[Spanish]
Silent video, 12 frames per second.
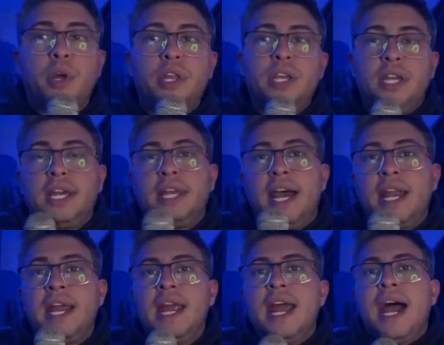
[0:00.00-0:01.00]
quedar
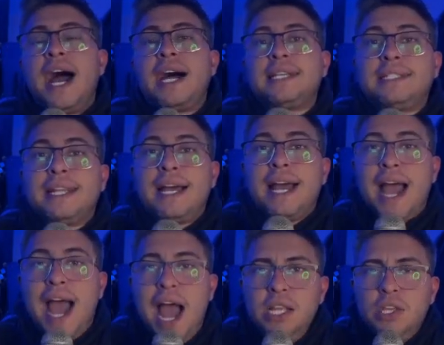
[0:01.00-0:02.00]
hasta
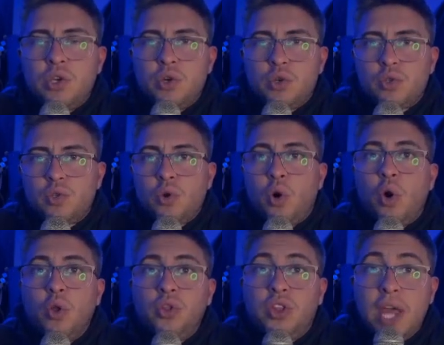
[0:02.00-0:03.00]
años o
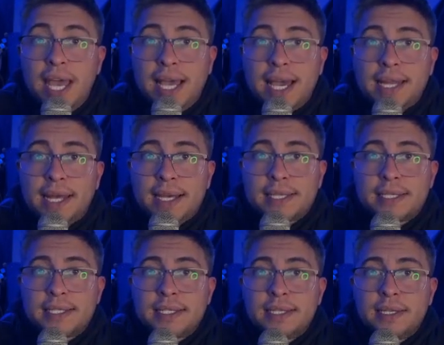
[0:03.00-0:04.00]
décadas
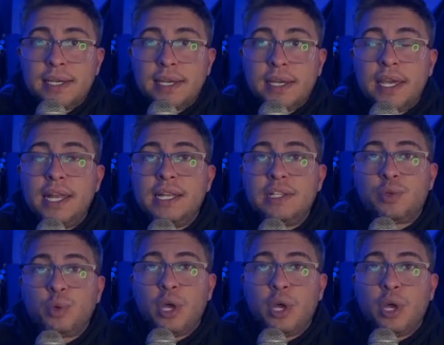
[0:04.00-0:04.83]
en el suelo